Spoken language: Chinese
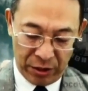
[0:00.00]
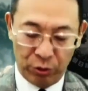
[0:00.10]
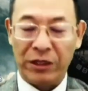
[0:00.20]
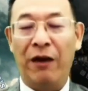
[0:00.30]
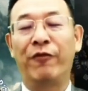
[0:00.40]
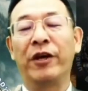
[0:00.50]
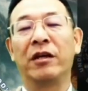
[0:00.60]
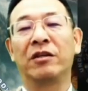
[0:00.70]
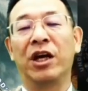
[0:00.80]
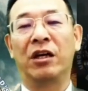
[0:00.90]
路加福
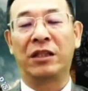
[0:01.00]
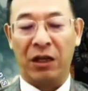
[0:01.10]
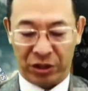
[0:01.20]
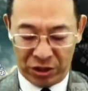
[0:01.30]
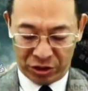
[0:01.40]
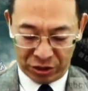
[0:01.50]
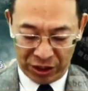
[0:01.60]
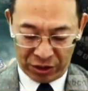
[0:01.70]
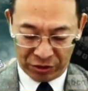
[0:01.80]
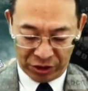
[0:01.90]
音第二章第十
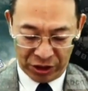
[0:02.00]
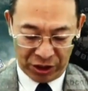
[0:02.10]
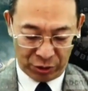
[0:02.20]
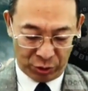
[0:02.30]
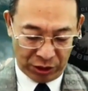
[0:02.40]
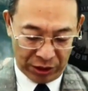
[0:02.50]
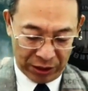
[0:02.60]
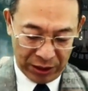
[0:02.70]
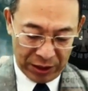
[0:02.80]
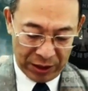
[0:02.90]
到十一节说
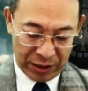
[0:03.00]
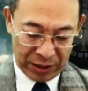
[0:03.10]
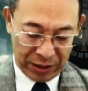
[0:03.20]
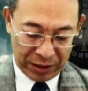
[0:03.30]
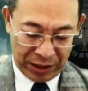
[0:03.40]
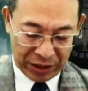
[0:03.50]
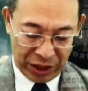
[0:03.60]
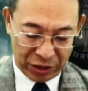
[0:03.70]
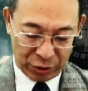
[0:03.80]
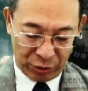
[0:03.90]
的，那
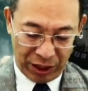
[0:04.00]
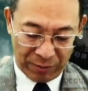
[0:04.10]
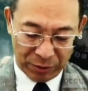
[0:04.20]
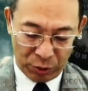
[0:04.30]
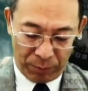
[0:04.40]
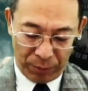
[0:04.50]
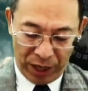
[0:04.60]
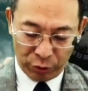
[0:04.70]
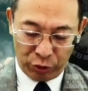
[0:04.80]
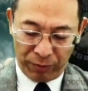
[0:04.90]
天使对他们说：“不
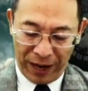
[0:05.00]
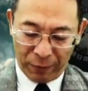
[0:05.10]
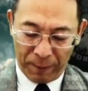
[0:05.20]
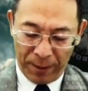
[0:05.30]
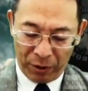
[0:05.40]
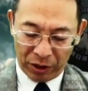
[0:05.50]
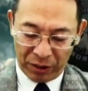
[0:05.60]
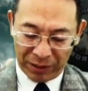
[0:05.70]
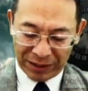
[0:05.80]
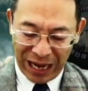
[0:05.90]
要惧怕，我报给
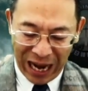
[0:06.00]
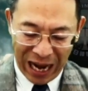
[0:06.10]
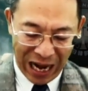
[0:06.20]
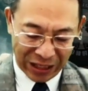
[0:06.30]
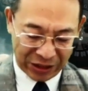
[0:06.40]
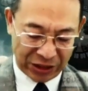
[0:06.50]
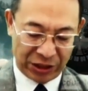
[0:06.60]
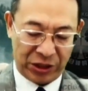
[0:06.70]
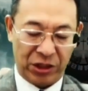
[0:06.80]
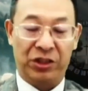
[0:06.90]
你们大喜
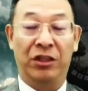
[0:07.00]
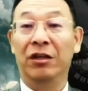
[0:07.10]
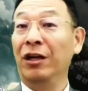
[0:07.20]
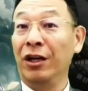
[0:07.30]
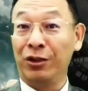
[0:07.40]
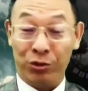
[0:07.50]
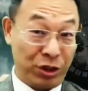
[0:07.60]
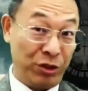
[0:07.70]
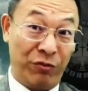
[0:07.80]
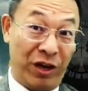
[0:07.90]
的信息，就
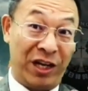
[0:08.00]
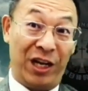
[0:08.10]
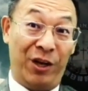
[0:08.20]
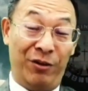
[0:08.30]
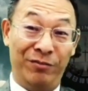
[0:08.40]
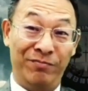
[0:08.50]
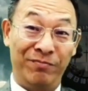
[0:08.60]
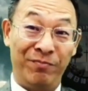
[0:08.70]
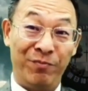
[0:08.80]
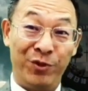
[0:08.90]
是 v a 有保 l 利 o
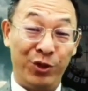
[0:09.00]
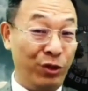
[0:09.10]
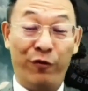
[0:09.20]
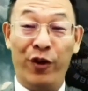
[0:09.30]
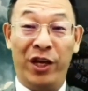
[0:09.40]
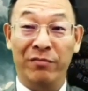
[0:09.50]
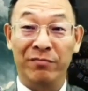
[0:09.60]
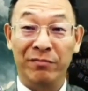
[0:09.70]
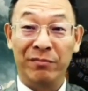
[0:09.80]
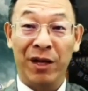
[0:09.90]
就是福音，
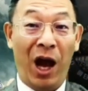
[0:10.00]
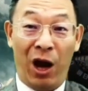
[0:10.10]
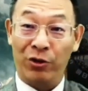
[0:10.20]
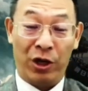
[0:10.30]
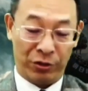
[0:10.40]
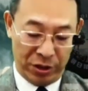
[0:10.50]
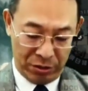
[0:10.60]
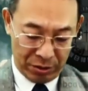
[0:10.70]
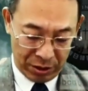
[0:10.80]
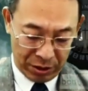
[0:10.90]
好消
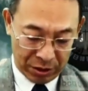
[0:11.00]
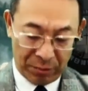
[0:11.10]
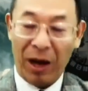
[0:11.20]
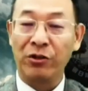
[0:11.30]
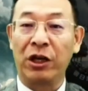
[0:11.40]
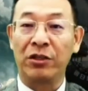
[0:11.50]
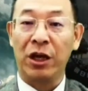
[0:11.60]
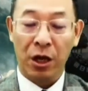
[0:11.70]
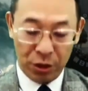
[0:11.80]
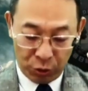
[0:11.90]
息，什么好消
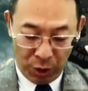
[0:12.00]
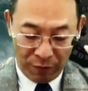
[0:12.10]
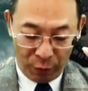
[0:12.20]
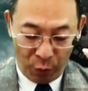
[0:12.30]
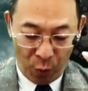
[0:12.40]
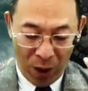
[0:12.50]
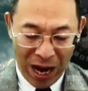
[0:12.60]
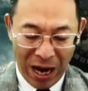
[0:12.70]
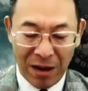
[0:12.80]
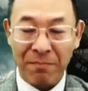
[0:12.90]
息？是关乎
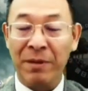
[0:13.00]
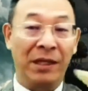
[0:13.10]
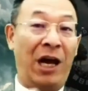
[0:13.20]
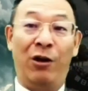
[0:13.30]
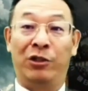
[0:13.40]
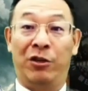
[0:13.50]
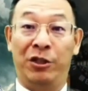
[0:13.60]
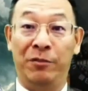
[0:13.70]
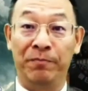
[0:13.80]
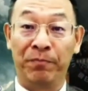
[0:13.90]
万民的好消
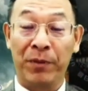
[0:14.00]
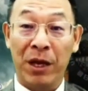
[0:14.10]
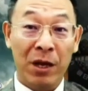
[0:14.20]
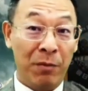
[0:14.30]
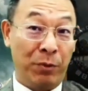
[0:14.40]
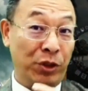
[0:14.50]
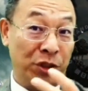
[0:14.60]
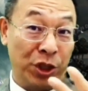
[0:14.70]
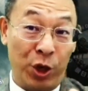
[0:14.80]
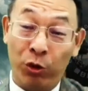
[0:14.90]
息，不只
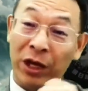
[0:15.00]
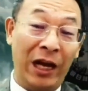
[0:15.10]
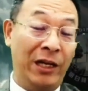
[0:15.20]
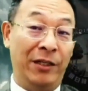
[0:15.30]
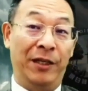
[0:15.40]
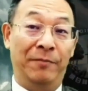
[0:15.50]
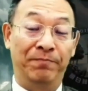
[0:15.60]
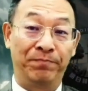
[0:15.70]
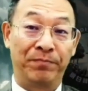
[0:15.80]
是犹太人的，